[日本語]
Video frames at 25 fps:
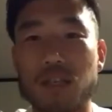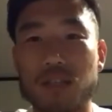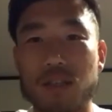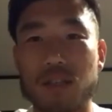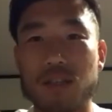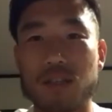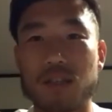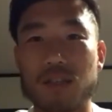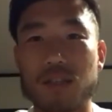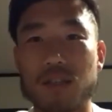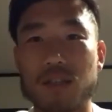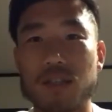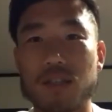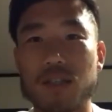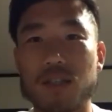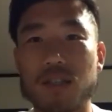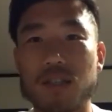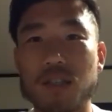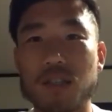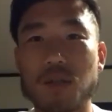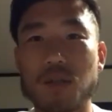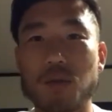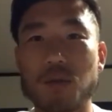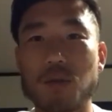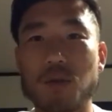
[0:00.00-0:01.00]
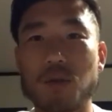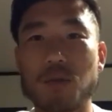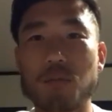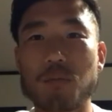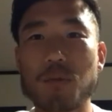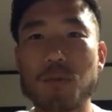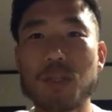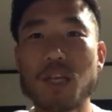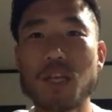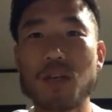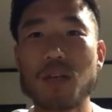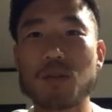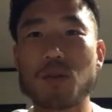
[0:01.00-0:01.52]
うん。見
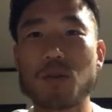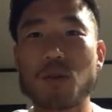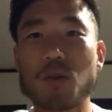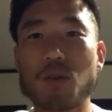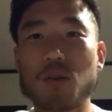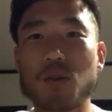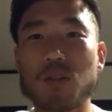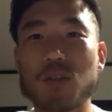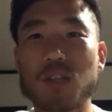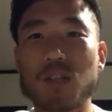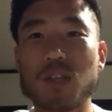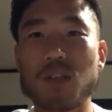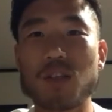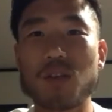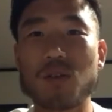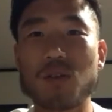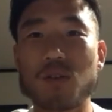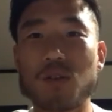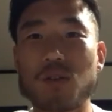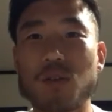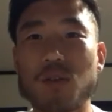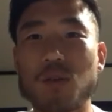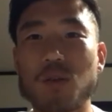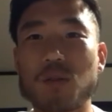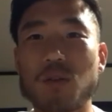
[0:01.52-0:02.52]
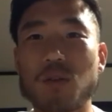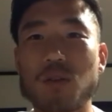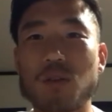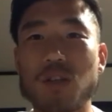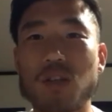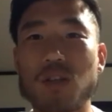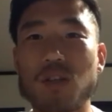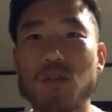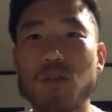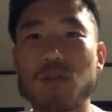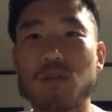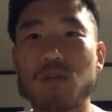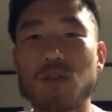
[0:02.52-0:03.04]
てるとこっていうことで
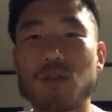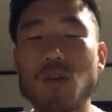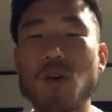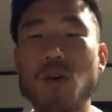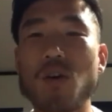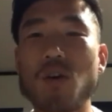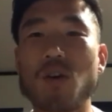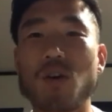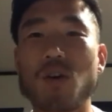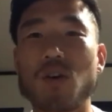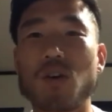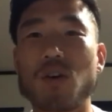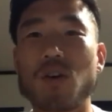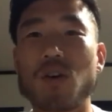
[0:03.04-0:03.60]
言うと、